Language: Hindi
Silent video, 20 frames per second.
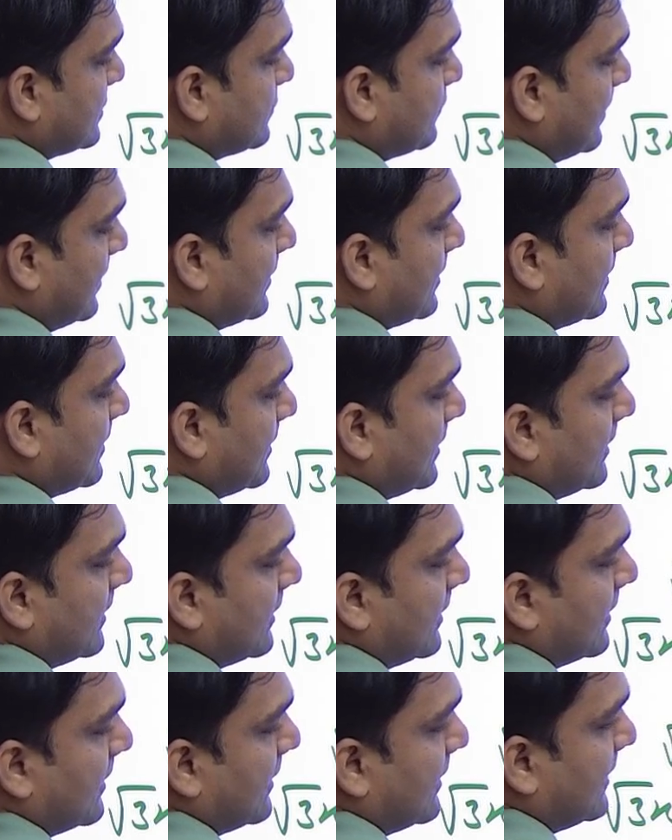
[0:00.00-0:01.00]
वन
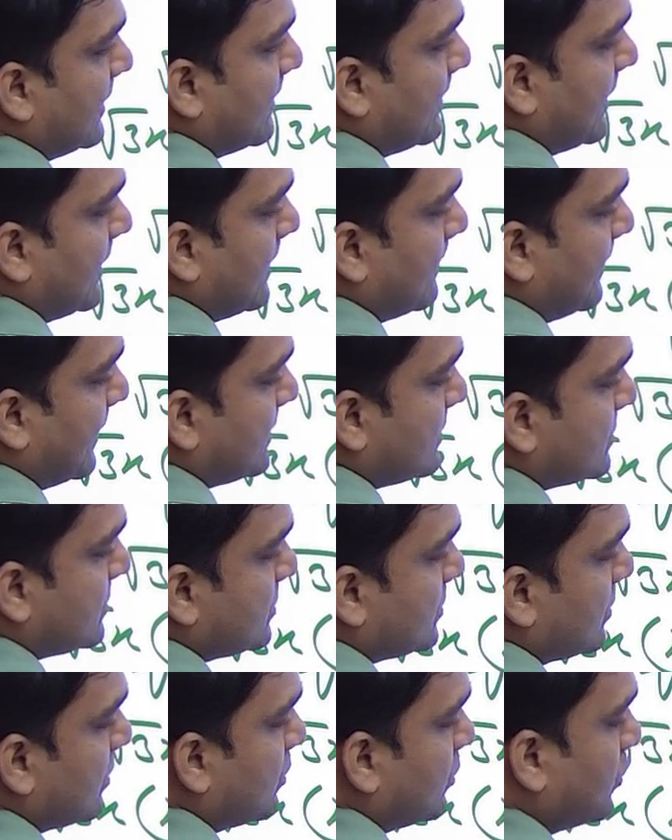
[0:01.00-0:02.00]
ये मेरे पास
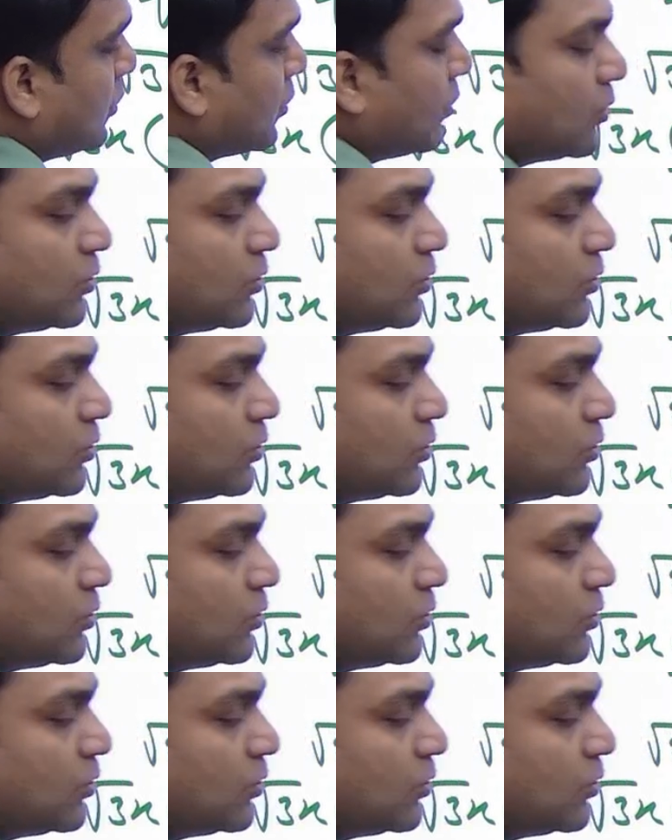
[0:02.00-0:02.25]
दो